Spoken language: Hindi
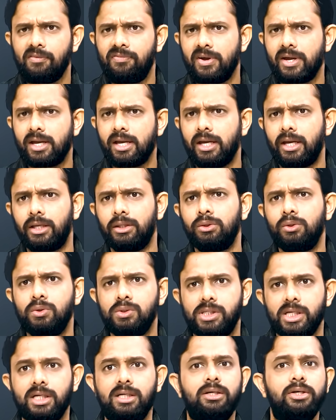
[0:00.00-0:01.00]
है कि हिंदू
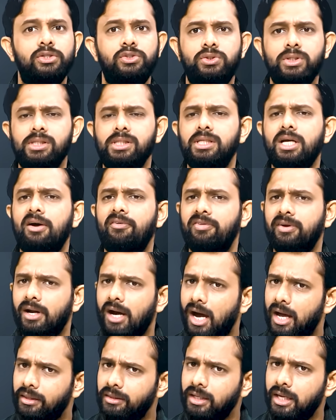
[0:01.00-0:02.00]
सिख क्रिश्चियंस या फिर
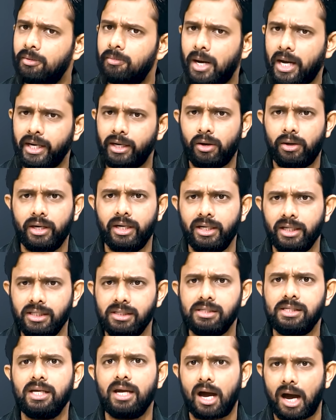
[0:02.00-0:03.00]
अन्य
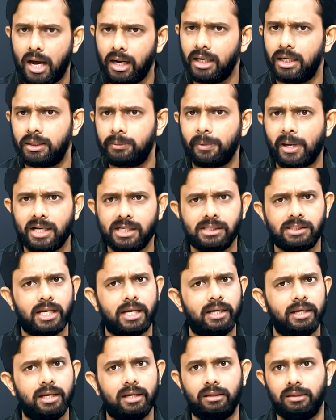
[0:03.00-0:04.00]
माइनॉरिटीज की हालत
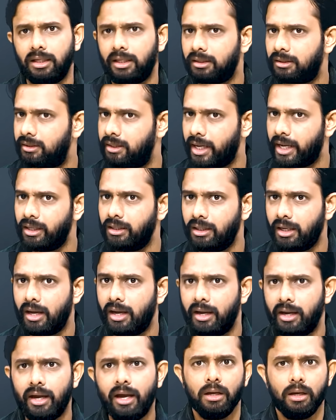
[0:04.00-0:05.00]
पाकिस्तान के अंदर दयनीय
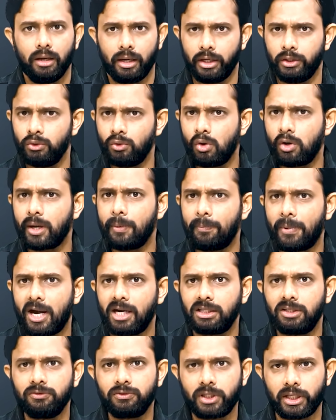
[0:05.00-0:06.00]
है हिंदुओं के
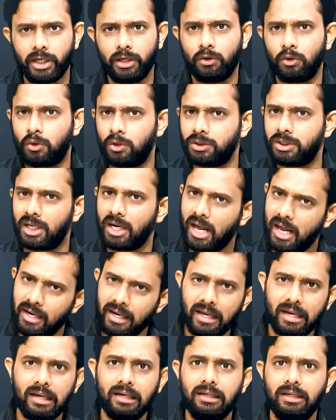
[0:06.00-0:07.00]
पार्थिव शरीरों को
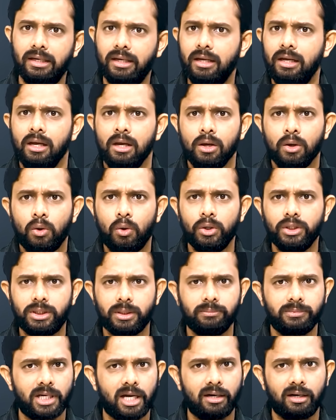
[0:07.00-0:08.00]
जलाने के लिए कोई
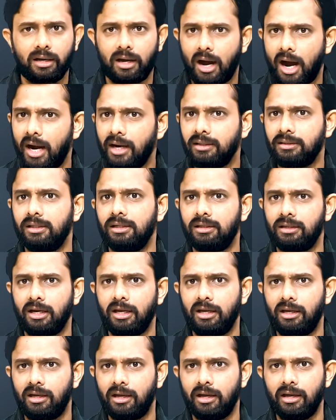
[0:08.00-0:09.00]
शमशान घाट तक
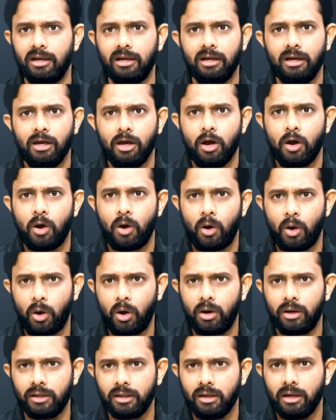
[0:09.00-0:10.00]
नहीं है
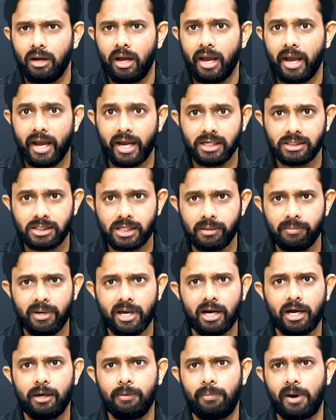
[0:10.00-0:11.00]
और ऐसे में
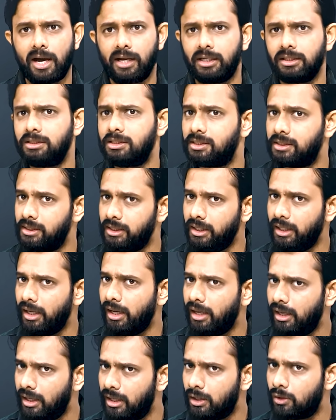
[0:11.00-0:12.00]
अगर भारत
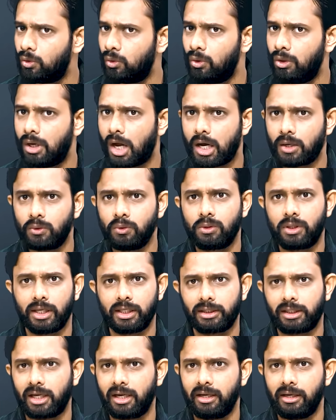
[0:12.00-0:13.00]
सी को लागू
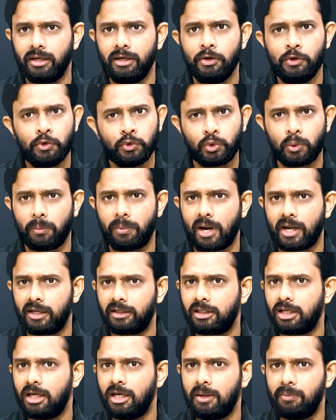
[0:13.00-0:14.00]
करता है तो
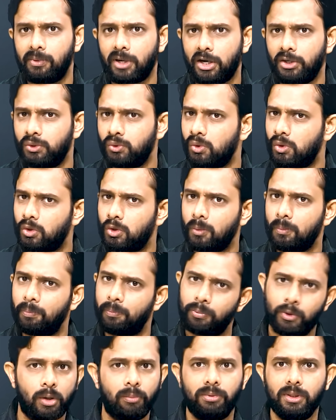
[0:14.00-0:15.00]
भारत के लिब्रांडुओं को
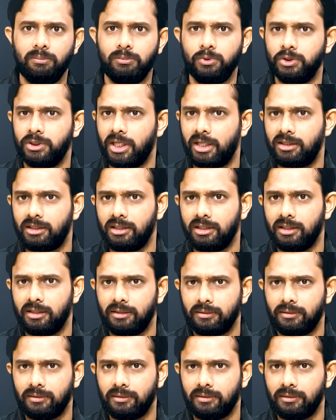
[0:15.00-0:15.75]
प्रॉब्लम हो जाती है